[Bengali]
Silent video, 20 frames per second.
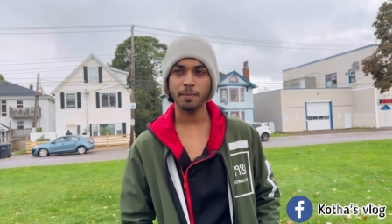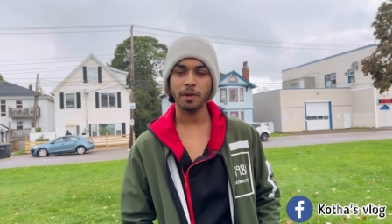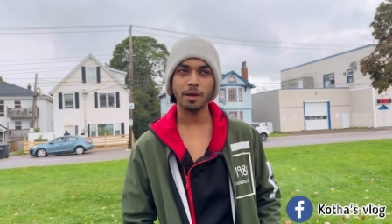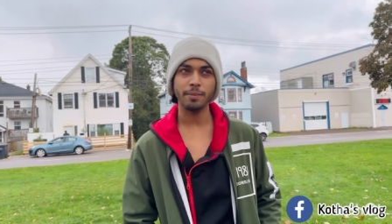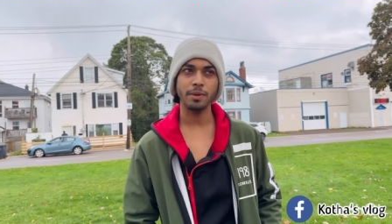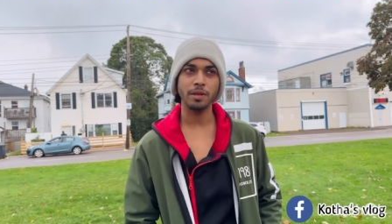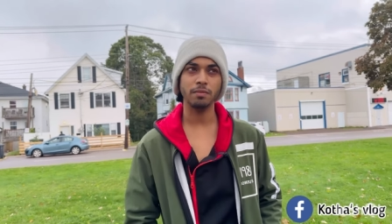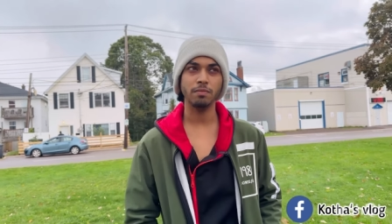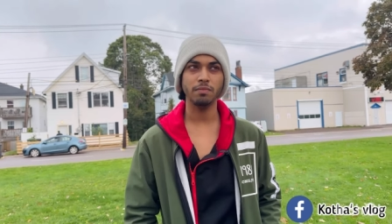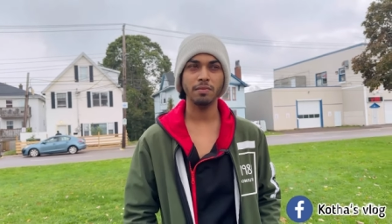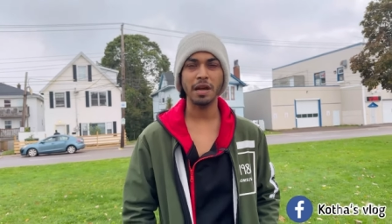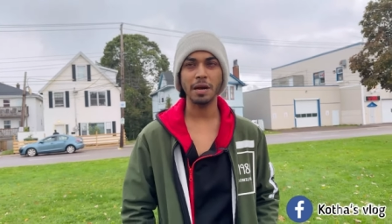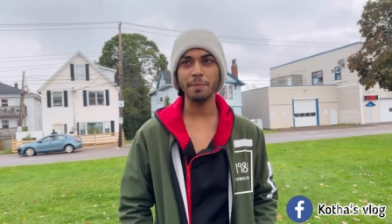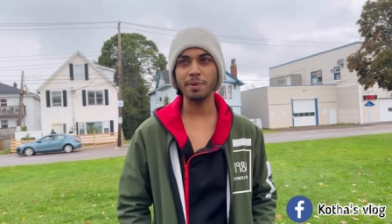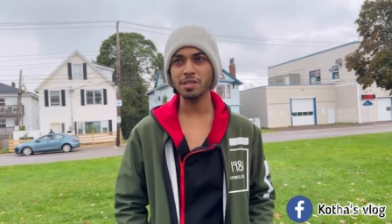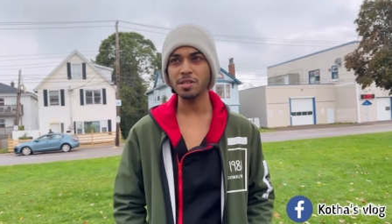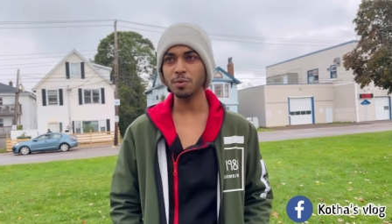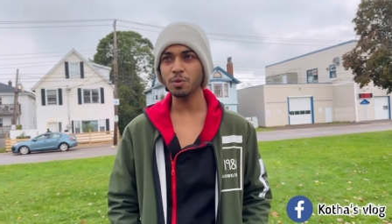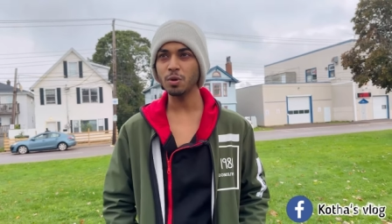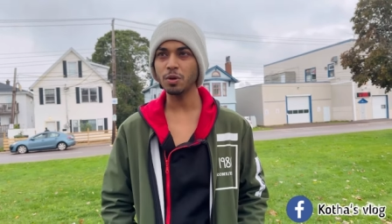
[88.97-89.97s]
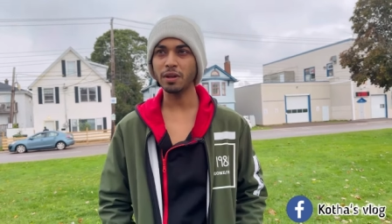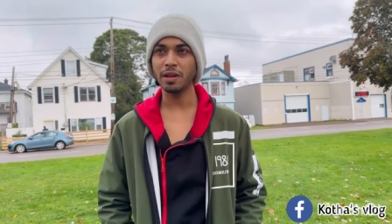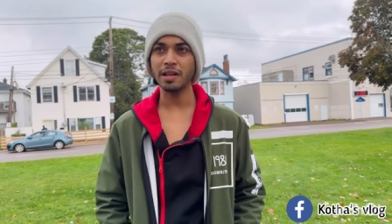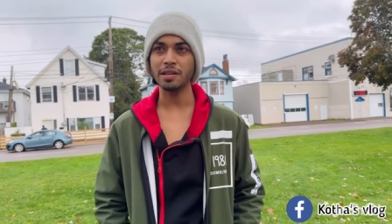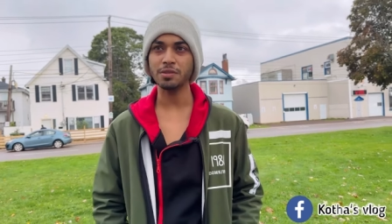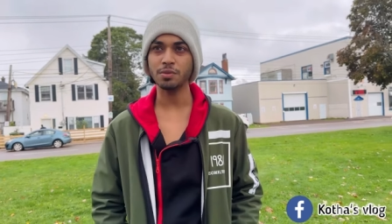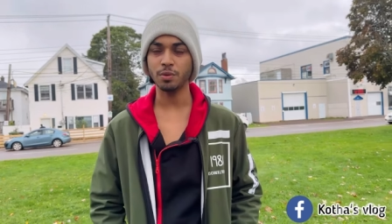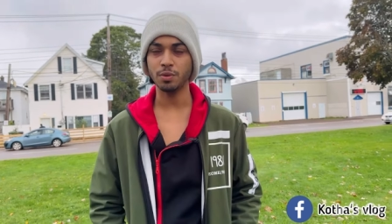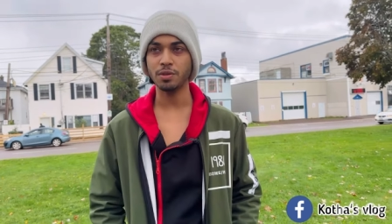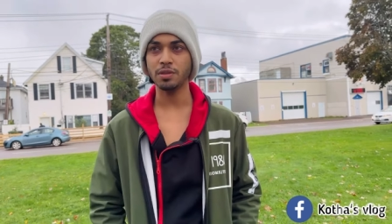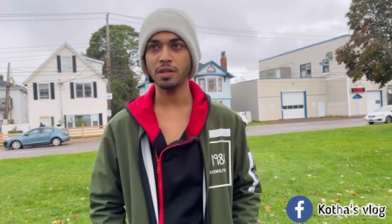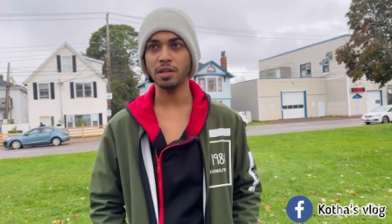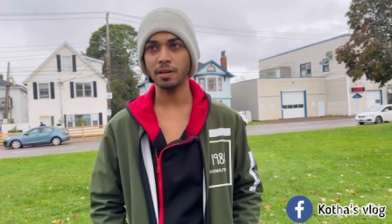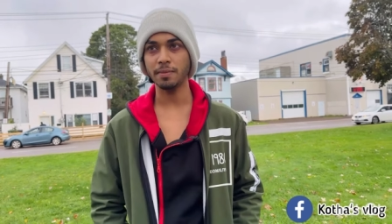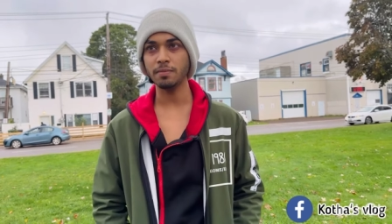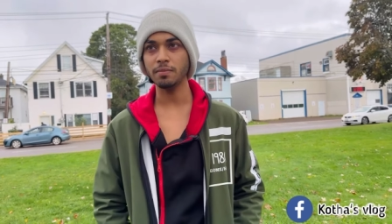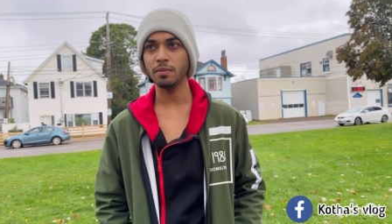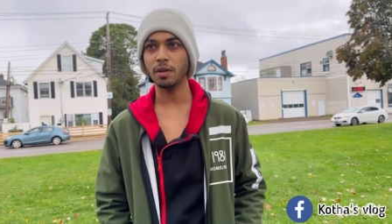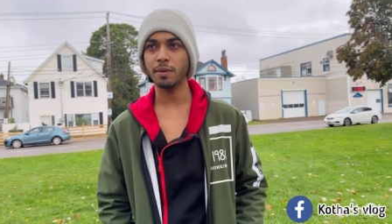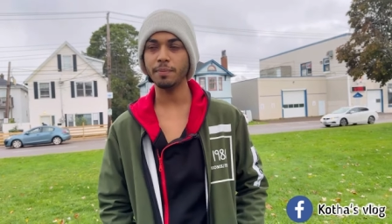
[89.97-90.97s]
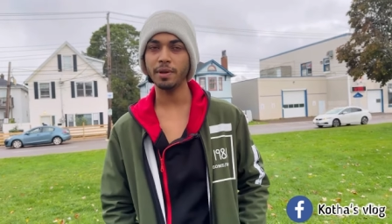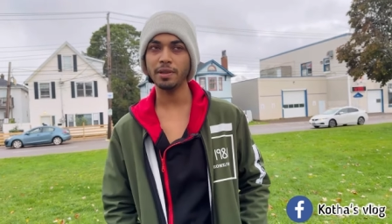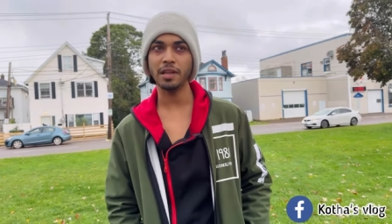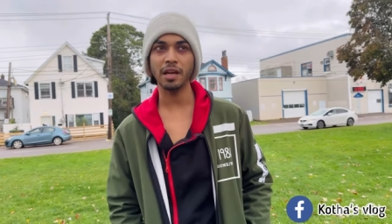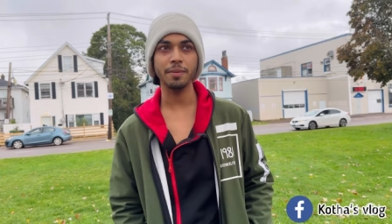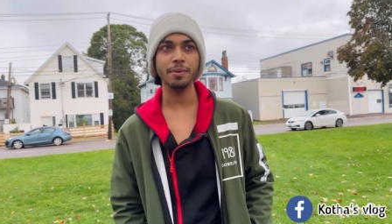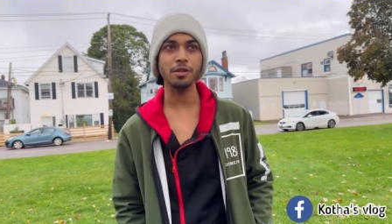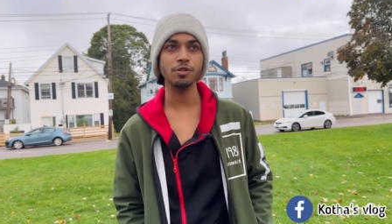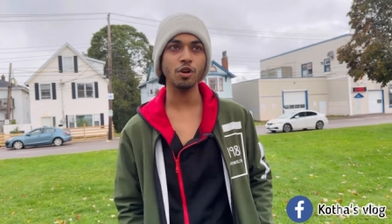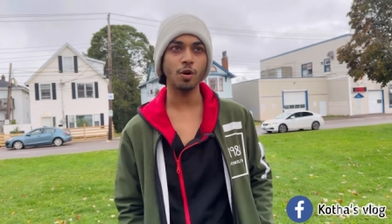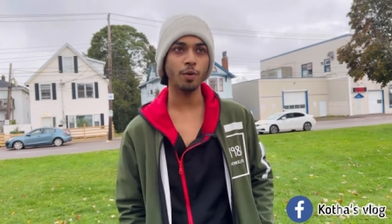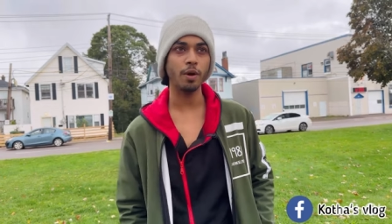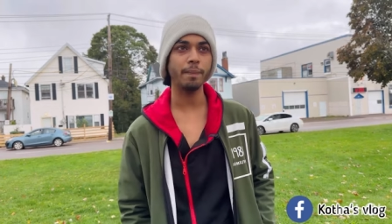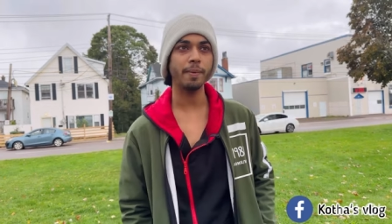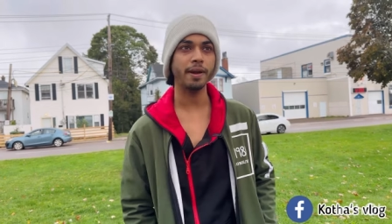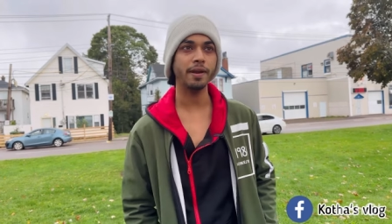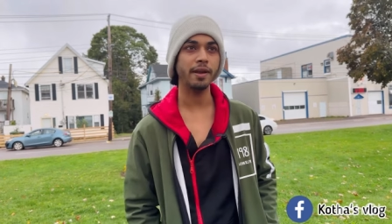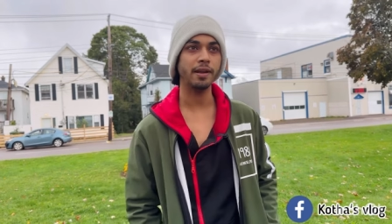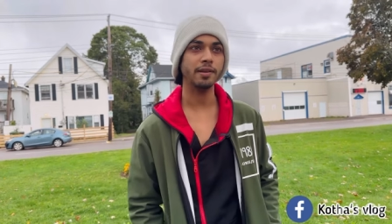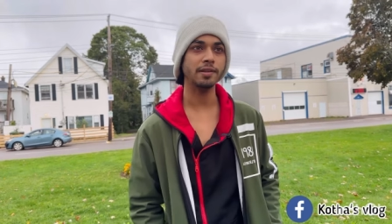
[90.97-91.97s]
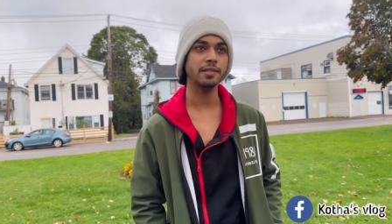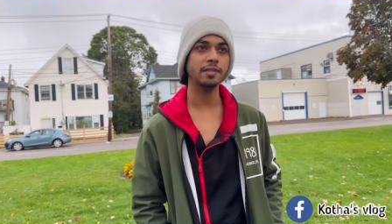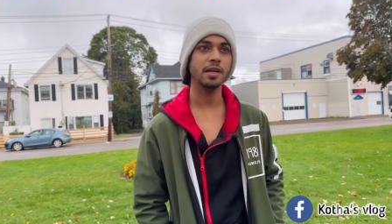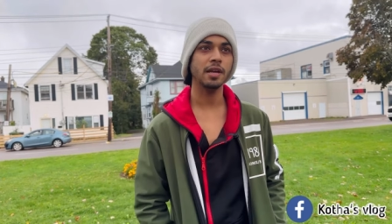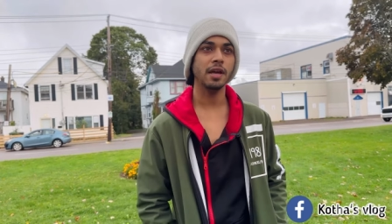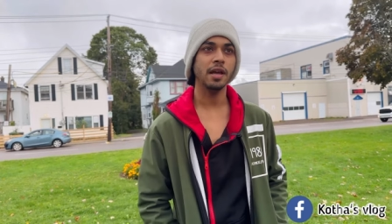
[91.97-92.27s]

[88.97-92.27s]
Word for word: আমি দেড় মাসের মতন ক্লাস করছিলাম আমি এর থেকে বেশি সময় পাইনি কাজ